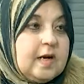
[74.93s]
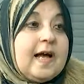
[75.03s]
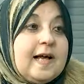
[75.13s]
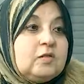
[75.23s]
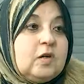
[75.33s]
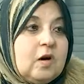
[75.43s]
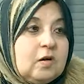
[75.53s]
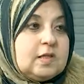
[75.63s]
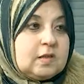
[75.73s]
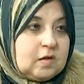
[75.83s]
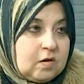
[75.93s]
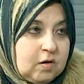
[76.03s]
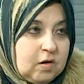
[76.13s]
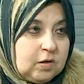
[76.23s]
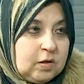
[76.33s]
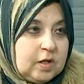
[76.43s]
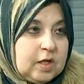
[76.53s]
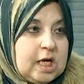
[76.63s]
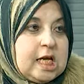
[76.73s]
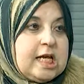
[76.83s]
انا خدت خلاص قرار
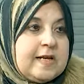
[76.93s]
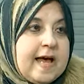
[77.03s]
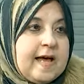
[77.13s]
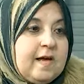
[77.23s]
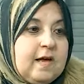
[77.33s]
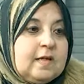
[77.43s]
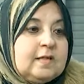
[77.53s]
ان انا